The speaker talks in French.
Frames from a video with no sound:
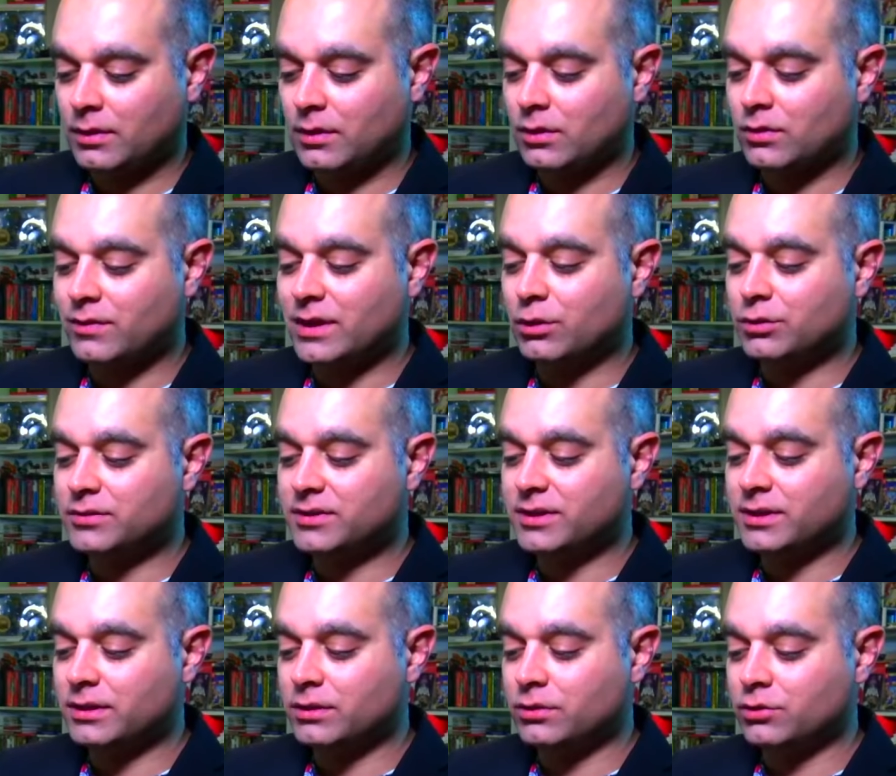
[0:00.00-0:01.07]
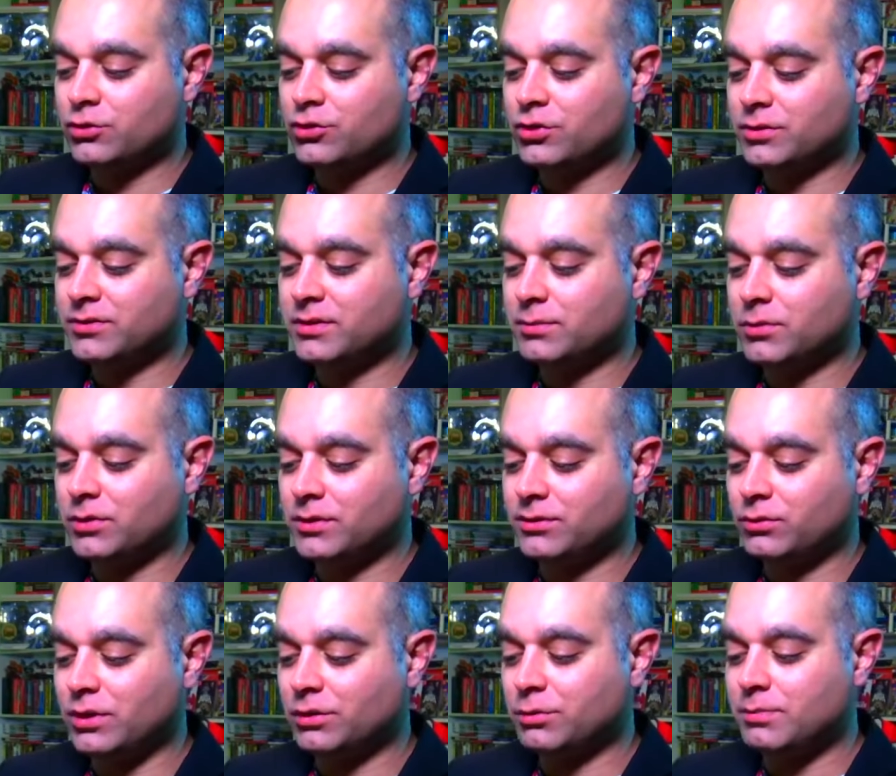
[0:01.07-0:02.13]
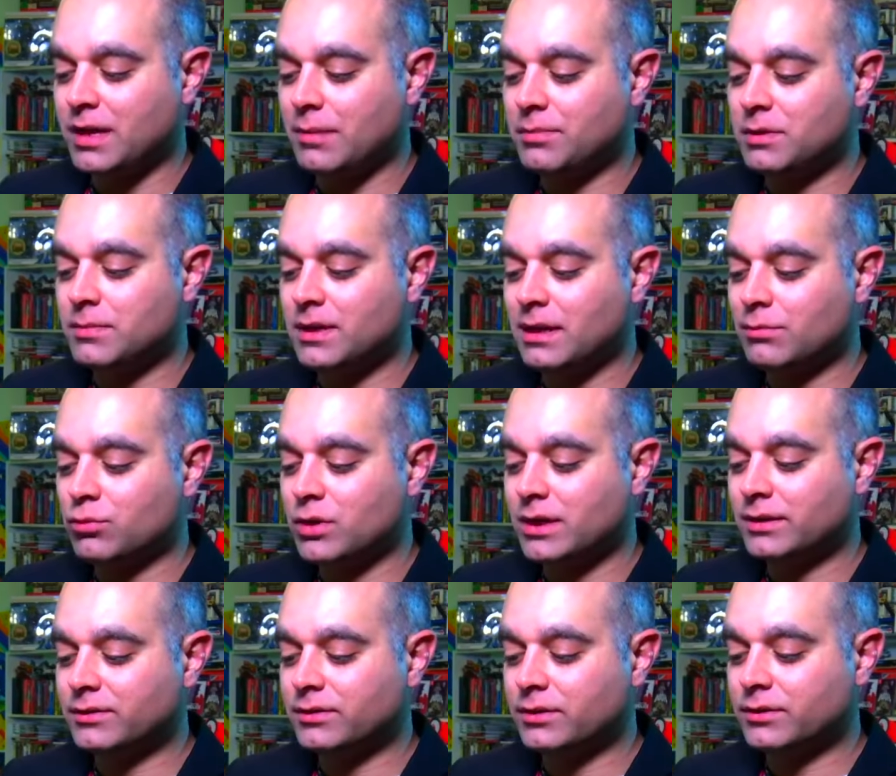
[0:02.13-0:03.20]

On va le retirer gentiment histoire de ne pas abîmer la boîte.